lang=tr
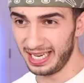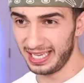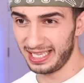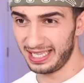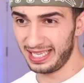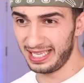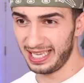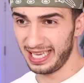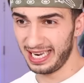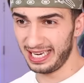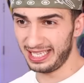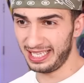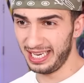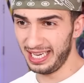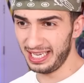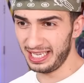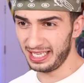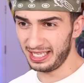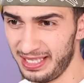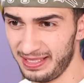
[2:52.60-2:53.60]
hangisi
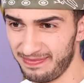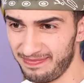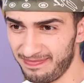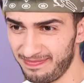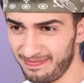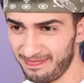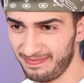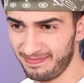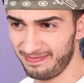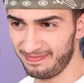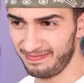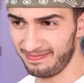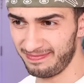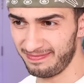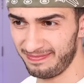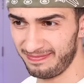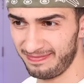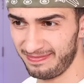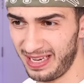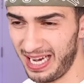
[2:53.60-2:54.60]
gerçek?
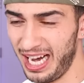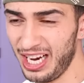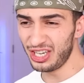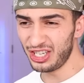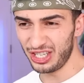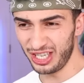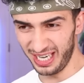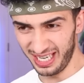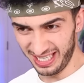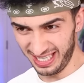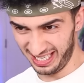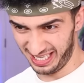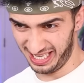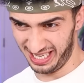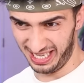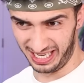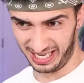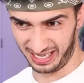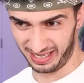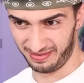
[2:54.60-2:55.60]
Hmm,
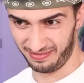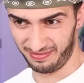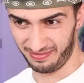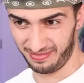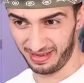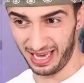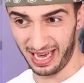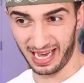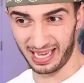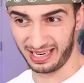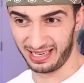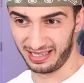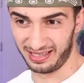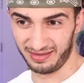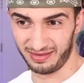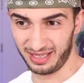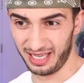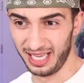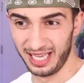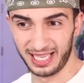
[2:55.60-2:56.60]
aşağıdaki. Yani
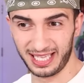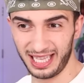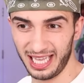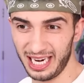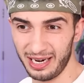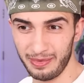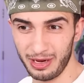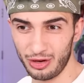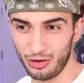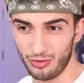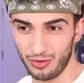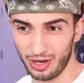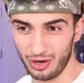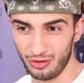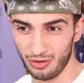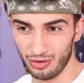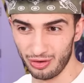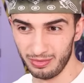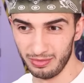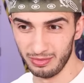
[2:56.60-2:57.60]
hislerime
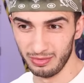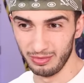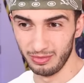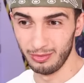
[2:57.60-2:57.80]
güveniyorum.